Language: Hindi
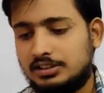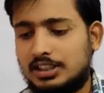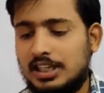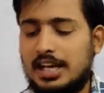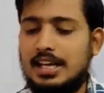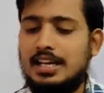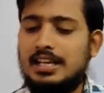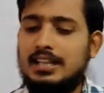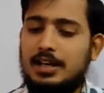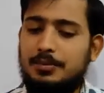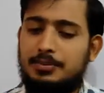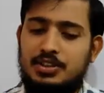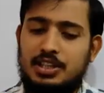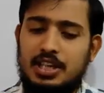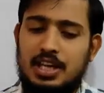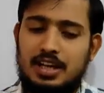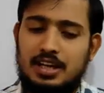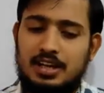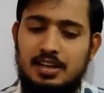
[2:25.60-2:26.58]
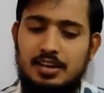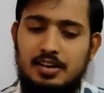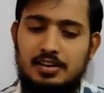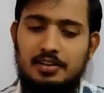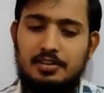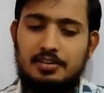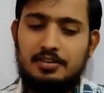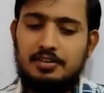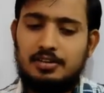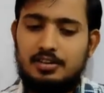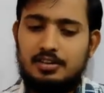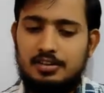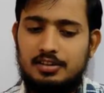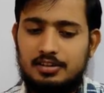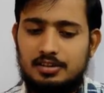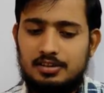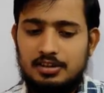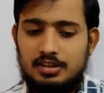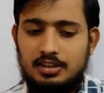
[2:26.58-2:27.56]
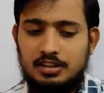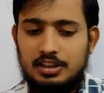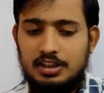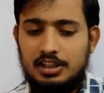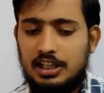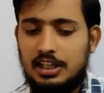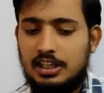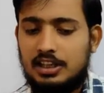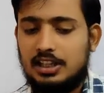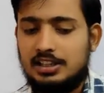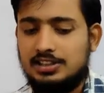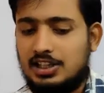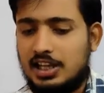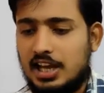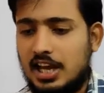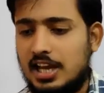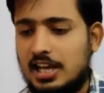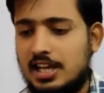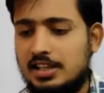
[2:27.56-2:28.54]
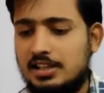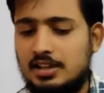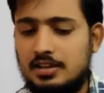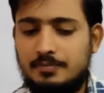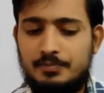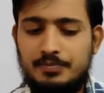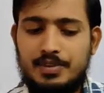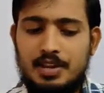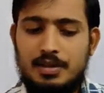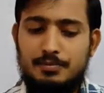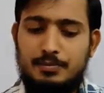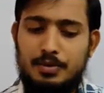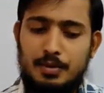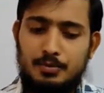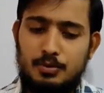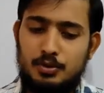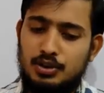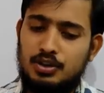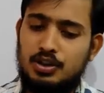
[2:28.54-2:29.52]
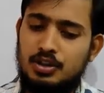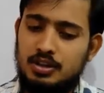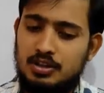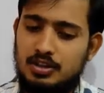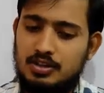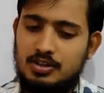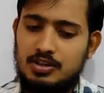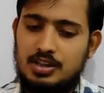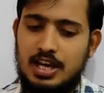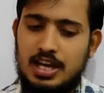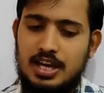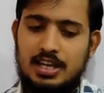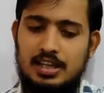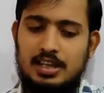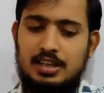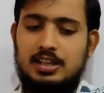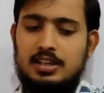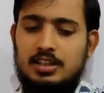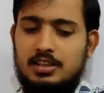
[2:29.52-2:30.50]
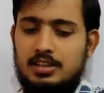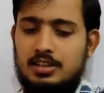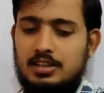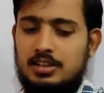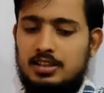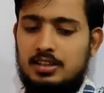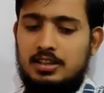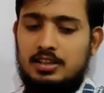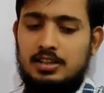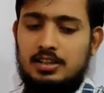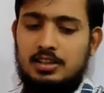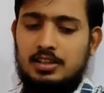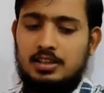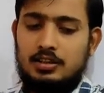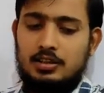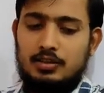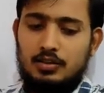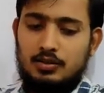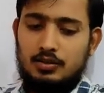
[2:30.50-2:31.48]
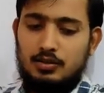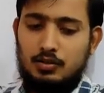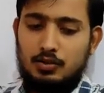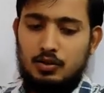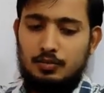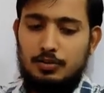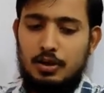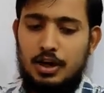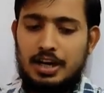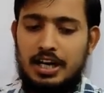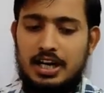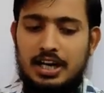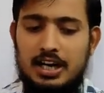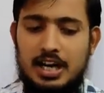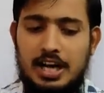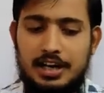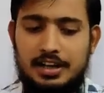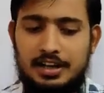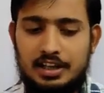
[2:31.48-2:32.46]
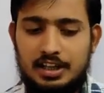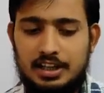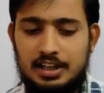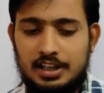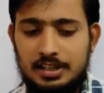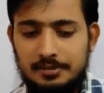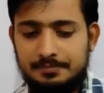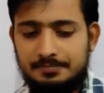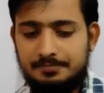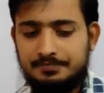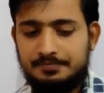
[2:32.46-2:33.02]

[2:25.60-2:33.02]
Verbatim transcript: जय हिंद अभिषेक नितिन जय हिंद प्रमोद जय हिंद गुड मॉर्निंग आकृति